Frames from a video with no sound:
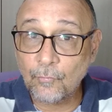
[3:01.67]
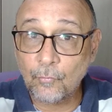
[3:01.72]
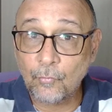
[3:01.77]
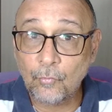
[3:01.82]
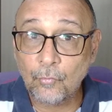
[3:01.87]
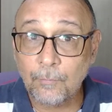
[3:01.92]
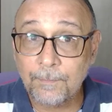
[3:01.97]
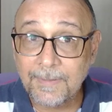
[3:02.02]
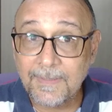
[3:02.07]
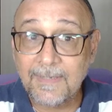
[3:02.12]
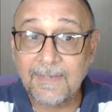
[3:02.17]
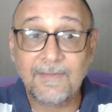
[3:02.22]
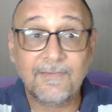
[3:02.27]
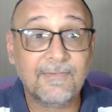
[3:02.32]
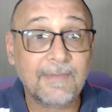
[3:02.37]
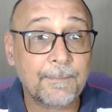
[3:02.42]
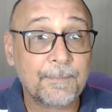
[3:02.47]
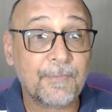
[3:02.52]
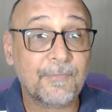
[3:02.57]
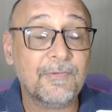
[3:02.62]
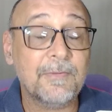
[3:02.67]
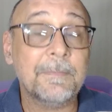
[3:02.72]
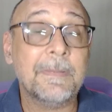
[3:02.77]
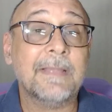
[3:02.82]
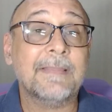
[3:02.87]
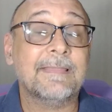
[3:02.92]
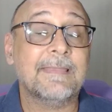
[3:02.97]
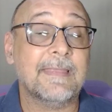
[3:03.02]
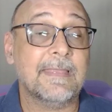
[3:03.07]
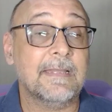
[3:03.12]
subir e se
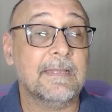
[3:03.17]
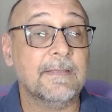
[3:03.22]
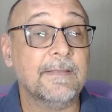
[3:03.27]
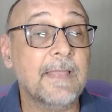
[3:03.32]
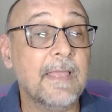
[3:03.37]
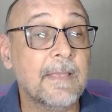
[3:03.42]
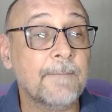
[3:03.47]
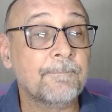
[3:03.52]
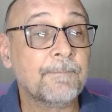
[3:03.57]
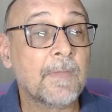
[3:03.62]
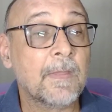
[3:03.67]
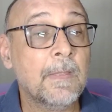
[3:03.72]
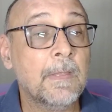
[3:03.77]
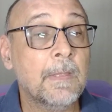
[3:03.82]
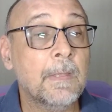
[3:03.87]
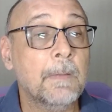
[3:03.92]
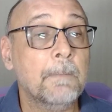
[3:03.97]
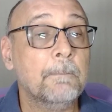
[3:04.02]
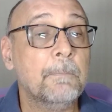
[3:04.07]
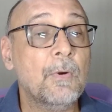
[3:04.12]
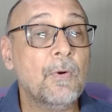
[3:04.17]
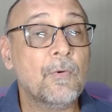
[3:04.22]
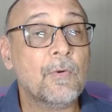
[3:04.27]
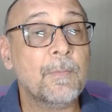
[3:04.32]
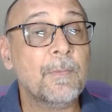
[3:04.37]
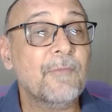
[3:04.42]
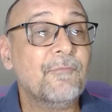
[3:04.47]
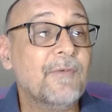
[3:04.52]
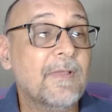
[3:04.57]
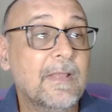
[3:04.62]
aproximar dele, né? Bom,
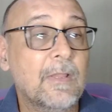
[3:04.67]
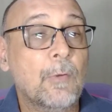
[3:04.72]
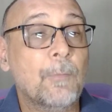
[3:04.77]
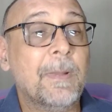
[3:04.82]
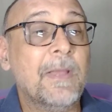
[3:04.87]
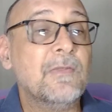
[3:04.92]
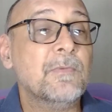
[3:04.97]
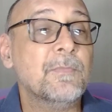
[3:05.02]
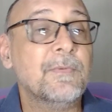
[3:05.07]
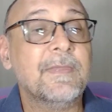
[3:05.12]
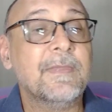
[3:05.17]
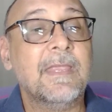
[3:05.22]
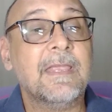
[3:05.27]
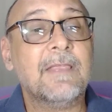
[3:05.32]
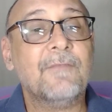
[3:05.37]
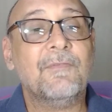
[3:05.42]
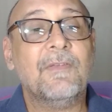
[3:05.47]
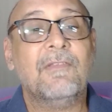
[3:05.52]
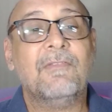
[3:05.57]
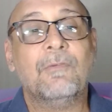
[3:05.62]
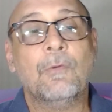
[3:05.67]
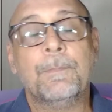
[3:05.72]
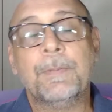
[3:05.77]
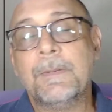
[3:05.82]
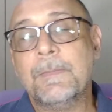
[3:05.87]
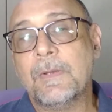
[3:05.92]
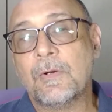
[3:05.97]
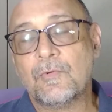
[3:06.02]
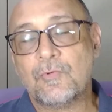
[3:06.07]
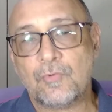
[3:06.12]
como eu falei, o Bayern Munique fez seu
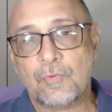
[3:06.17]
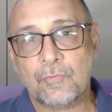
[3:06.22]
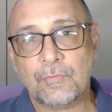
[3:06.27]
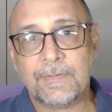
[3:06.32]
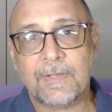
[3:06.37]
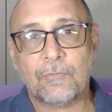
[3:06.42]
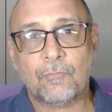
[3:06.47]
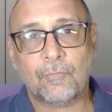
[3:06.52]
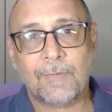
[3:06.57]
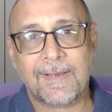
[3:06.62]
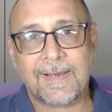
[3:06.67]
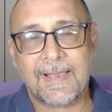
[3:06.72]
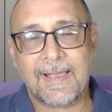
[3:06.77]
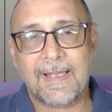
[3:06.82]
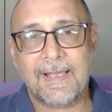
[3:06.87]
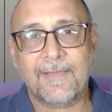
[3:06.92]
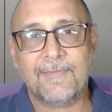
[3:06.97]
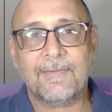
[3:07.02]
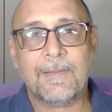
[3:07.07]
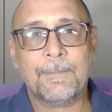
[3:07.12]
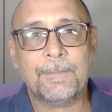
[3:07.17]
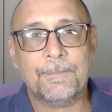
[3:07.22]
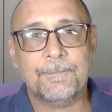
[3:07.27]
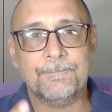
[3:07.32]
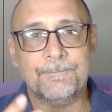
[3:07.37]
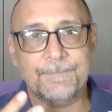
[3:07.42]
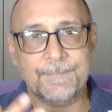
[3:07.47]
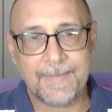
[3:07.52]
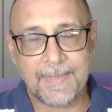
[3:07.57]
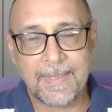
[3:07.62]
primeiro jogo na sua casa,
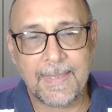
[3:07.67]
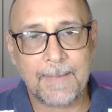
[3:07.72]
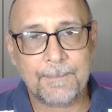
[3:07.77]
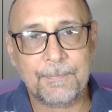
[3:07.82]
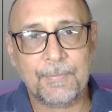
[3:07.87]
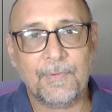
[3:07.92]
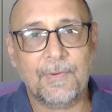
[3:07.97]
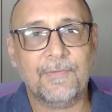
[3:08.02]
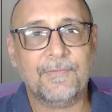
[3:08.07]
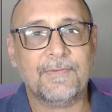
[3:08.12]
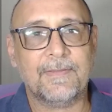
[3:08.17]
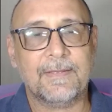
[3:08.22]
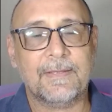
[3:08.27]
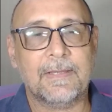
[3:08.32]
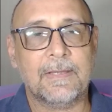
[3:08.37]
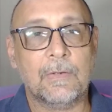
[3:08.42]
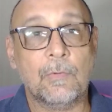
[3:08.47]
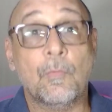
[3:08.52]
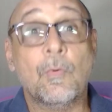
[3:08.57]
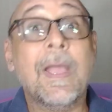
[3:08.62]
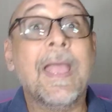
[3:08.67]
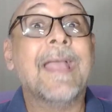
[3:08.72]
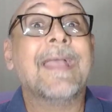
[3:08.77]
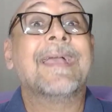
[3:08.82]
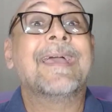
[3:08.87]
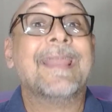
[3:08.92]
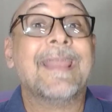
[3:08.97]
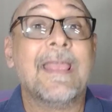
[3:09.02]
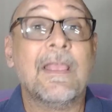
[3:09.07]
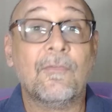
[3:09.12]
né, após uh, o
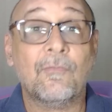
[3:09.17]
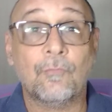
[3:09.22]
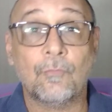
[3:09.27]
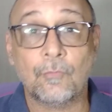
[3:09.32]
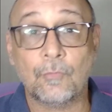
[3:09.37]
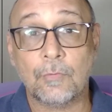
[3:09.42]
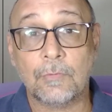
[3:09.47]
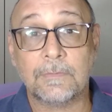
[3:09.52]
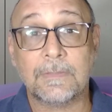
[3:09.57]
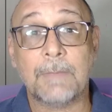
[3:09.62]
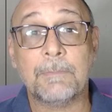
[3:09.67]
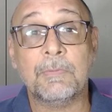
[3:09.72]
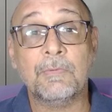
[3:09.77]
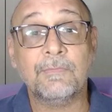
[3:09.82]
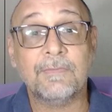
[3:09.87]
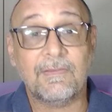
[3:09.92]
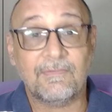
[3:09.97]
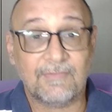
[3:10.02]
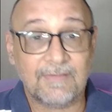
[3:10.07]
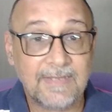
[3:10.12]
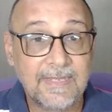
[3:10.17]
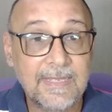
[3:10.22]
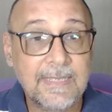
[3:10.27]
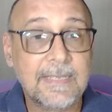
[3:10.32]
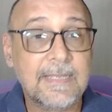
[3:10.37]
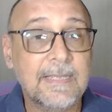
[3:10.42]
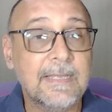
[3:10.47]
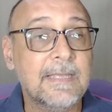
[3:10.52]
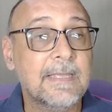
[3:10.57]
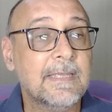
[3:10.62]
regresso do, da
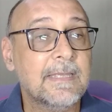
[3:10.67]
Bundesliga,